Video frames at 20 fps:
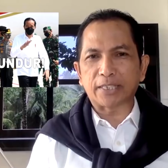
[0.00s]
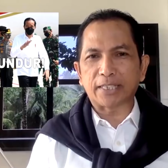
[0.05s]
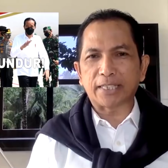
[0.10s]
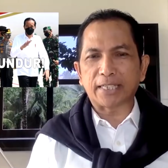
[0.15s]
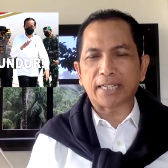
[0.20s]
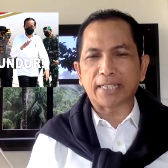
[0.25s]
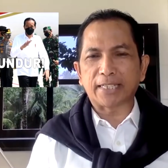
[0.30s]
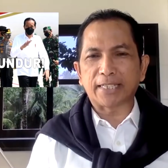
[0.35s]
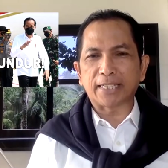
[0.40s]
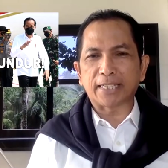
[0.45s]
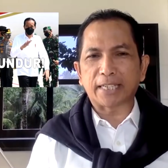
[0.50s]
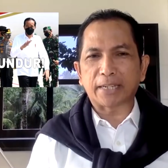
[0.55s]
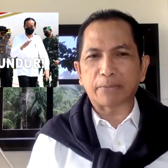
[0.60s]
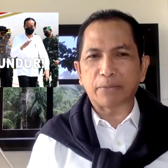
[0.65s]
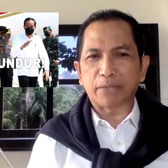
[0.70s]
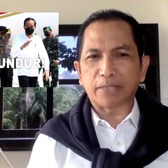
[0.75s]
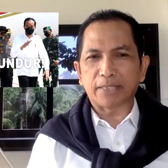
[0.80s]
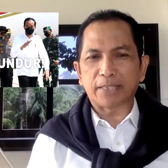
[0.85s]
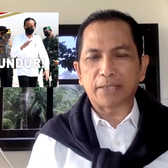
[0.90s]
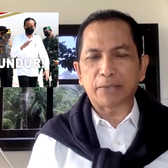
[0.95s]
Siti Nadia
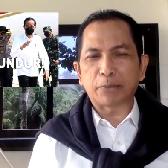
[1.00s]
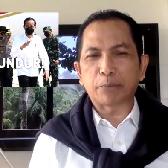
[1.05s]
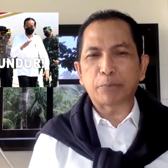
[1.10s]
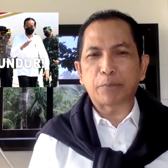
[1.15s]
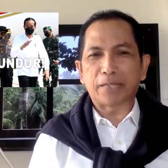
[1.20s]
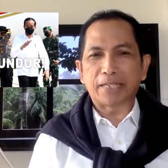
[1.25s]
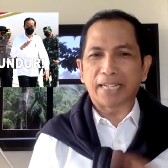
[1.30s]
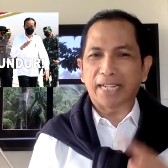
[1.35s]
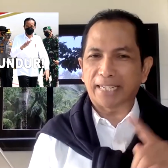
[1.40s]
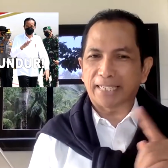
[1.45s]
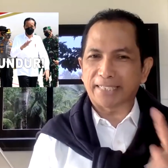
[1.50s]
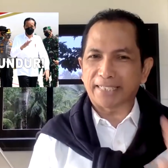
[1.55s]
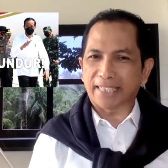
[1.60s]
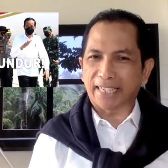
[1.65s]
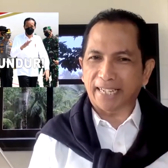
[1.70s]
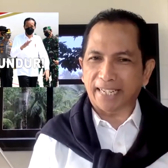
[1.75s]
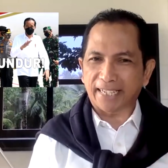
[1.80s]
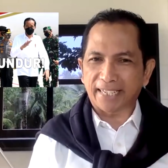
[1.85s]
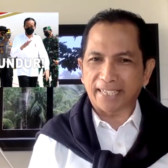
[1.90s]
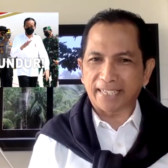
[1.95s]
Termizi itu pada hari
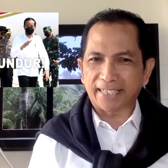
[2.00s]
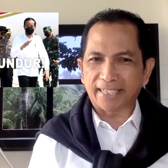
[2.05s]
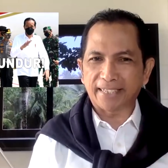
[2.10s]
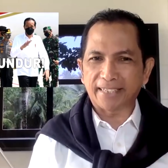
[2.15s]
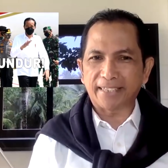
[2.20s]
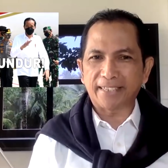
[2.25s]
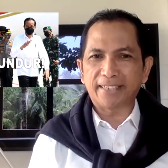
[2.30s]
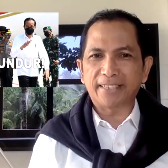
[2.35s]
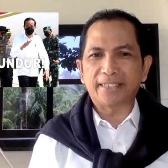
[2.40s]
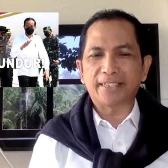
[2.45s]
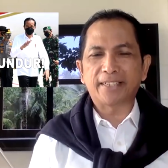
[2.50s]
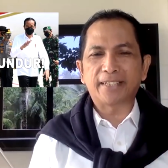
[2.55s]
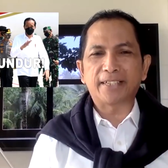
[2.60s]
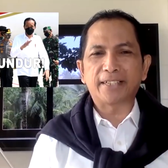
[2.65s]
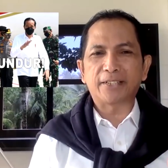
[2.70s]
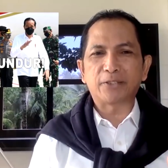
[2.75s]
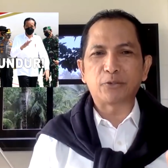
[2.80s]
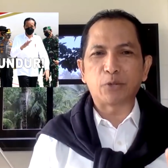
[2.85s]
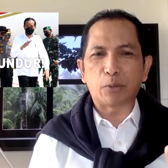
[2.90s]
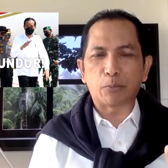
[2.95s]
Senin
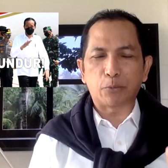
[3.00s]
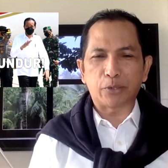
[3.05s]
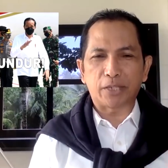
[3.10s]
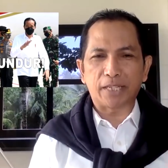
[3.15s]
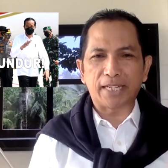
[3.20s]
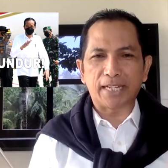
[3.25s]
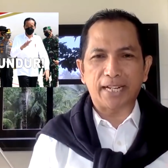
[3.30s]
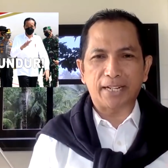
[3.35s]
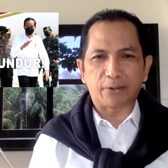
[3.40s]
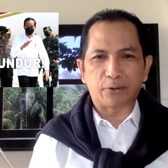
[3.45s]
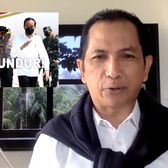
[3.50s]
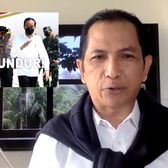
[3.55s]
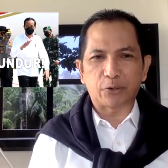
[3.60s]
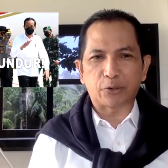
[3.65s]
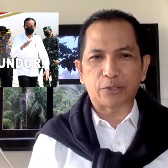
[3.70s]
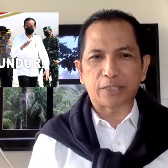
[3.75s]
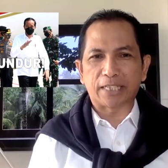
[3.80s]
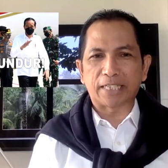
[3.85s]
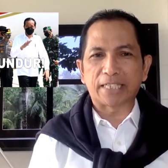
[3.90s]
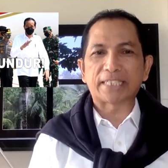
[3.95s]
23 eh,
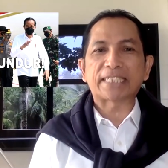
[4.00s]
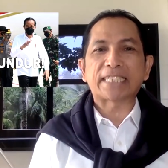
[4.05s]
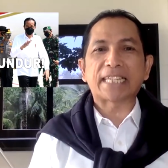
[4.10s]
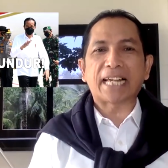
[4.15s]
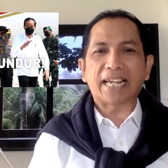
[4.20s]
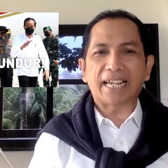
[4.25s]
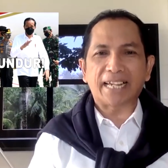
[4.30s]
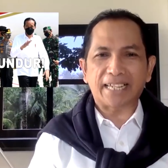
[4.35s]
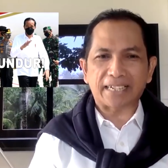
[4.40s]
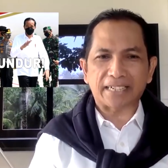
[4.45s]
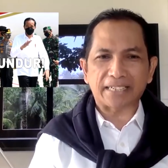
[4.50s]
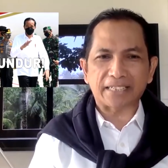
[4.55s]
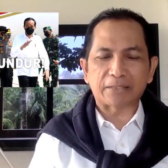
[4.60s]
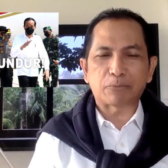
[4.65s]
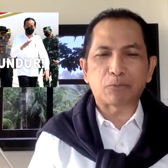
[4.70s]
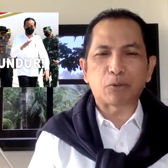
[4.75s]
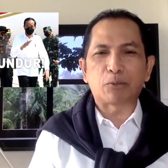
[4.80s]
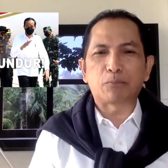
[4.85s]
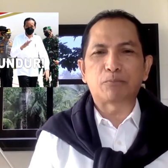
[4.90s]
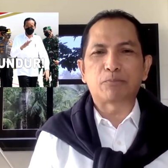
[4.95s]
Agustus. Jadi sehari
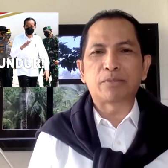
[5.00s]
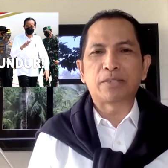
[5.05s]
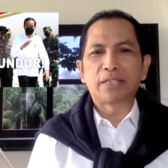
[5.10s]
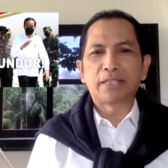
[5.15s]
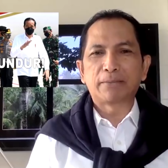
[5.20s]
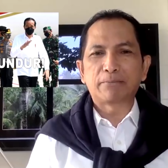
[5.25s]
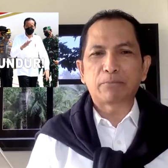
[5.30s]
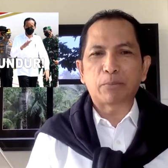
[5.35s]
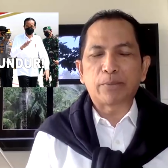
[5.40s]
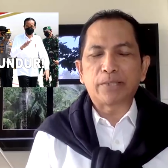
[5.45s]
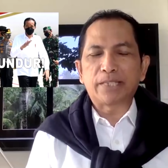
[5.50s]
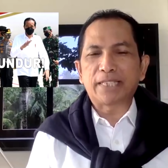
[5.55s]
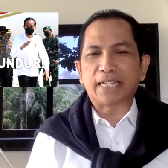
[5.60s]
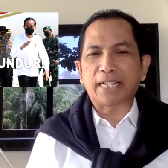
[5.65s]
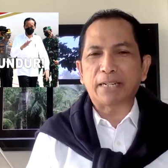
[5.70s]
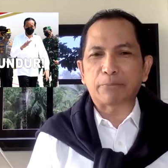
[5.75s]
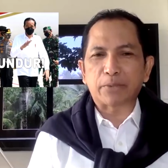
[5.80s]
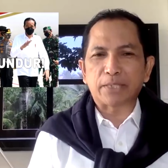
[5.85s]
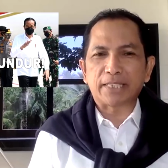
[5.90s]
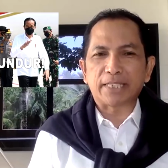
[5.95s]
sebelum
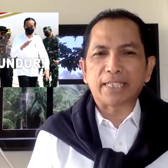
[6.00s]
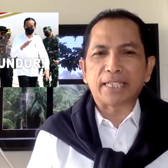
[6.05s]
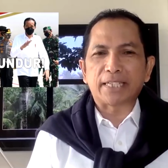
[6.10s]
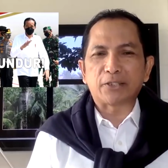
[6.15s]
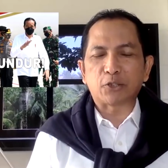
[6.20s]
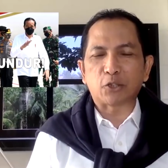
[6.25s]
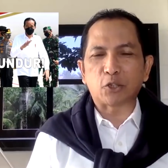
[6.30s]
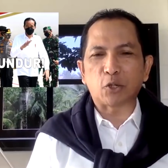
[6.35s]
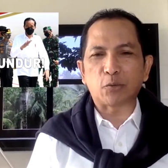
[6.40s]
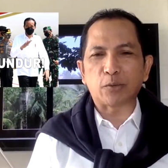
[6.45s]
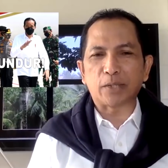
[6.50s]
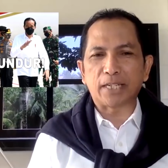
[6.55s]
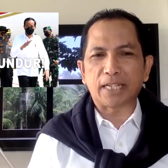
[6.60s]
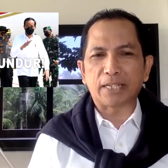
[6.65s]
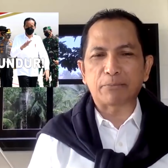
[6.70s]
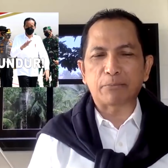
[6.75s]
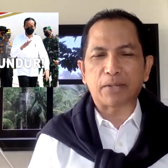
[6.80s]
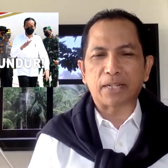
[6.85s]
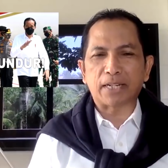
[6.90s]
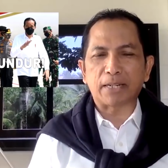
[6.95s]
pembicaraan Presiden Jokowi
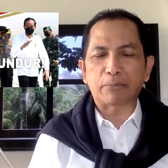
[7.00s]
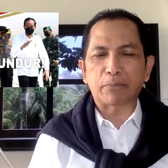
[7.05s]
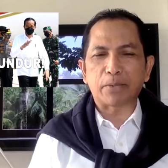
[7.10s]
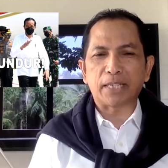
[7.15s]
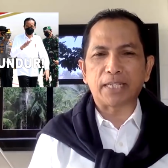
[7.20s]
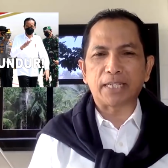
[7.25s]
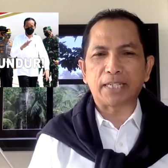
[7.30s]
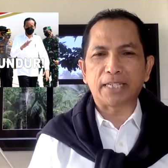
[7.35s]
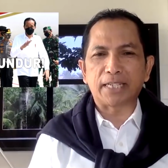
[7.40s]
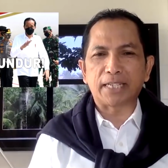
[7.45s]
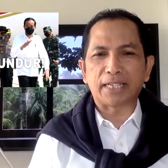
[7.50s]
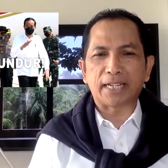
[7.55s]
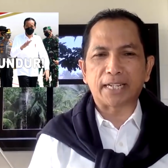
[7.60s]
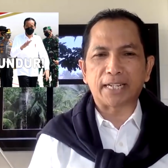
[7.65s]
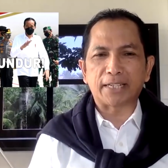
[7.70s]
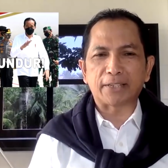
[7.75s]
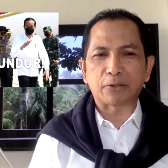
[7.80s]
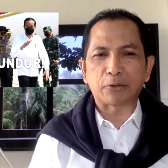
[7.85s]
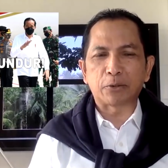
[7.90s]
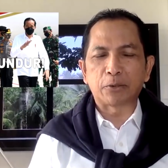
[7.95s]
dengan para petinggi
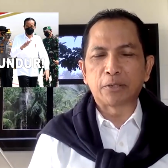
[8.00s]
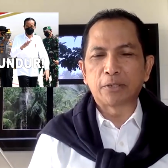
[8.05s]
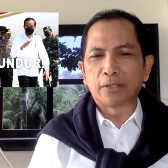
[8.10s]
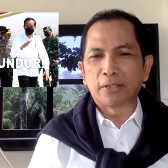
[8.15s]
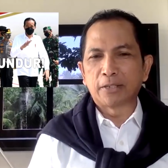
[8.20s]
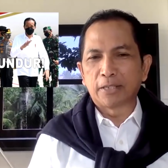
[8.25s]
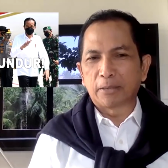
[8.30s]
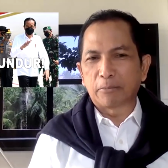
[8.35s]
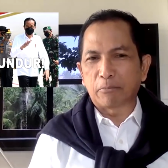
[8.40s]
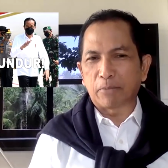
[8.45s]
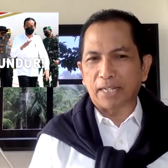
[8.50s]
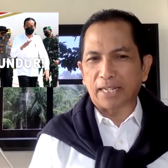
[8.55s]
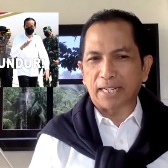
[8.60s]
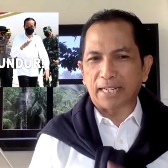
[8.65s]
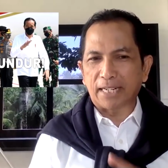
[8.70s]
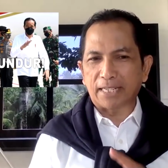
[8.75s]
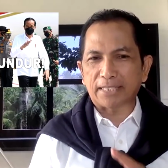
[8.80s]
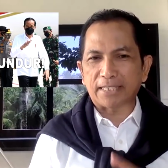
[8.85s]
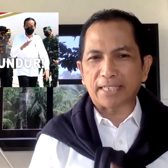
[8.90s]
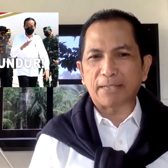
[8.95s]
negara itu
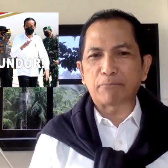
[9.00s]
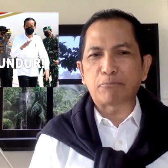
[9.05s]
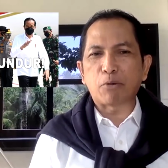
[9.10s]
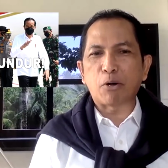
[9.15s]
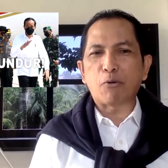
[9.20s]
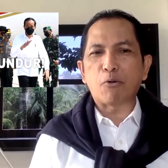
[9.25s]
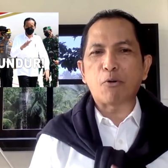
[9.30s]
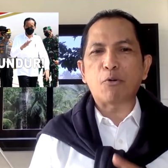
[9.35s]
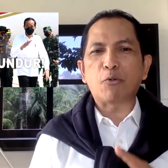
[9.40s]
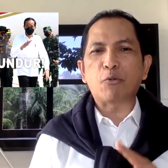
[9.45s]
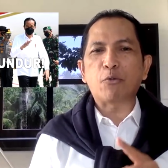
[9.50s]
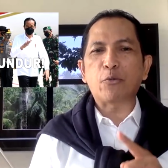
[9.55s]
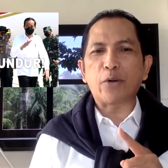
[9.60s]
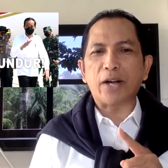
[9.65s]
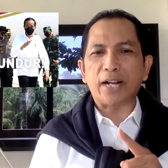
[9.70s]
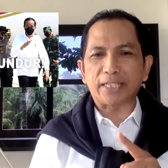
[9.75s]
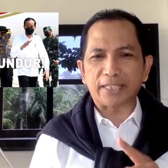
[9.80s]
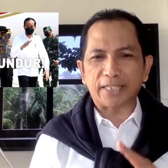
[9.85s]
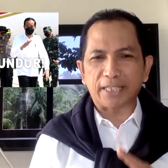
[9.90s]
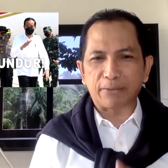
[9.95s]
menegaskan bahwa
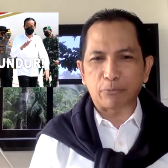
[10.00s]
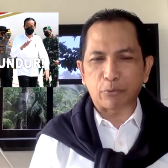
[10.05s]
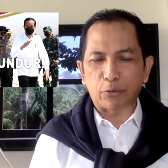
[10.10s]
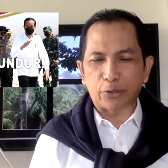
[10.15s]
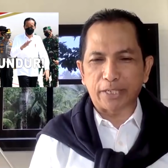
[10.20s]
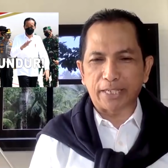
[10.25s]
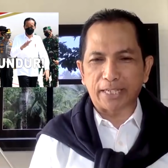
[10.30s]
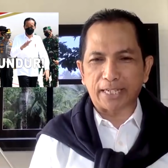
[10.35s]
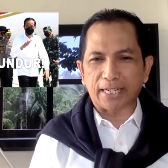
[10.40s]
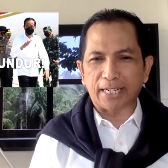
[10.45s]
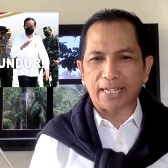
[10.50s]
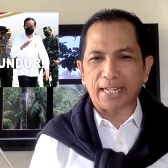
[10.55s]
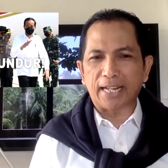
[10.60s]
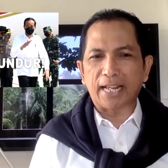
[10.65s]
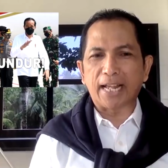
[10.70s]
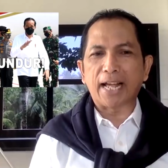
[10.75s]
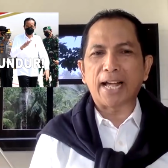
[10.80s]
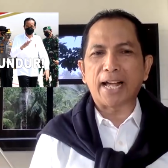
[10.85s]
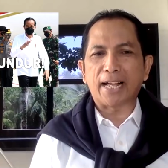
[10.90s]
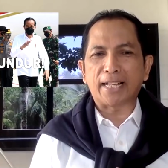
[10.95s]
vaksin
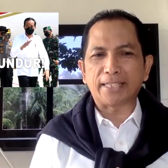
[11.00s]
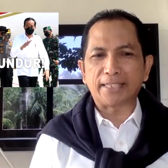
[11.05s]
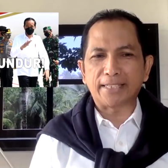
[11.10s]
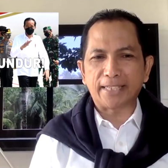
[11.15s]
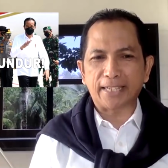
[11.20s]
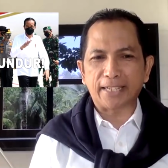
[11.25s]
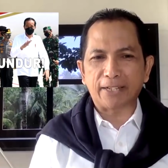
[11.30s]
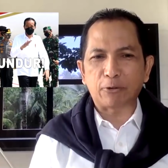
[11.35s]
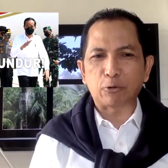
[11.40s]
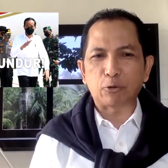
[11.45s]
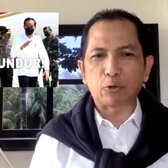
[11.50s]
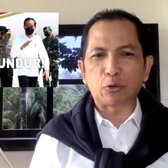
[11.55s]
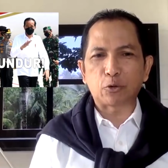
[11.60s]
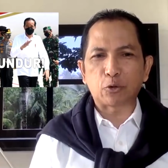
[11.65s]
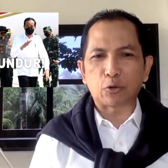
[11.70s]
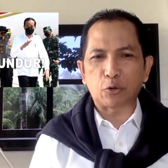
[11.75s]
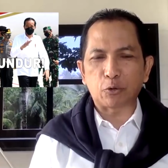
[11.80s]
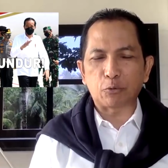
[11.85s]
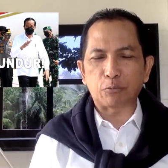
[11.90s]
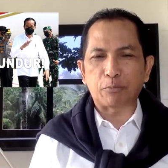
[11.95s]
Moderna hanya
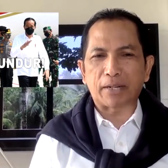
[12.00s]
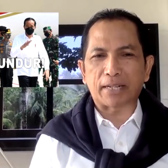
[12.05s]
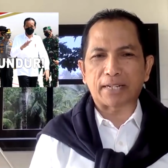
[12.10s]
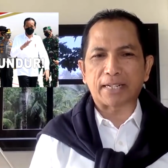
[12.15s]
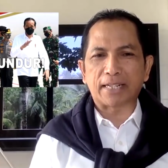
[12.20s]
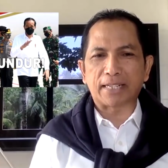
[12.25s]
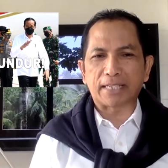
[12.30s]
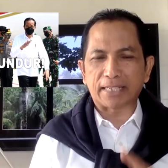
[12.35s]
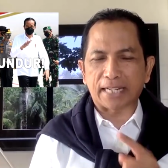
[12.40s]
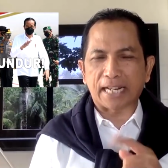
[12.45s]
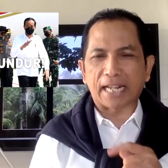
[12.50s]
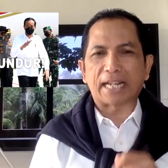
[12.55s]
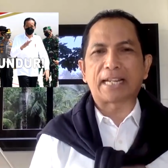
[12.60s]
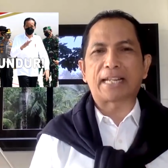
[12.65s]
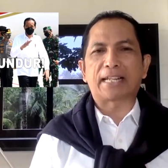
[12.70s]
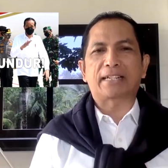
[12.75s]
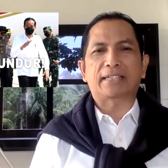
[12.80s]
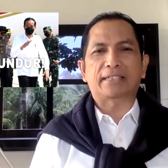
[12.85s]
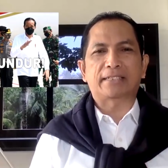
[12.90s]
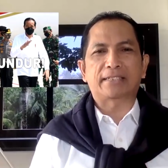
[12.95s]
untuk para tenaga
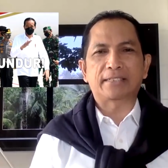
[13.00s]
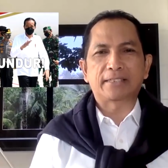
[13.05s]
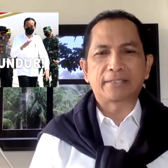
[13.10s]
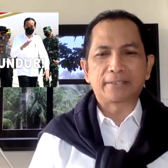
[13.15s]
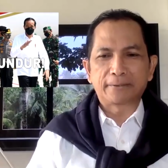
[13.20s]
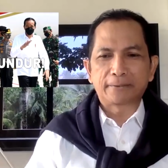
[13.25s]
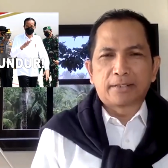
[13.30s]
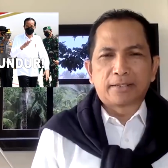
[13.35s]
nakes.